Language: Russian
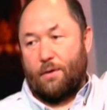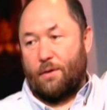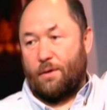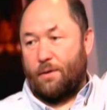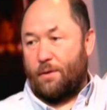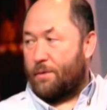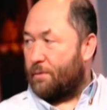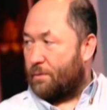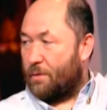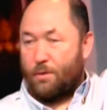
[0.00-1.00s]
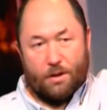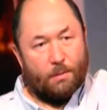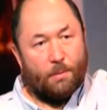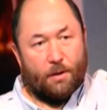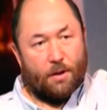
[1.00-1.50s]
э, ну,
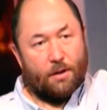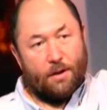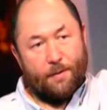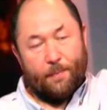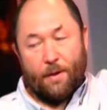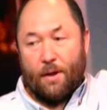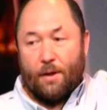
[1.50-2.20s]
сложный момент, когда,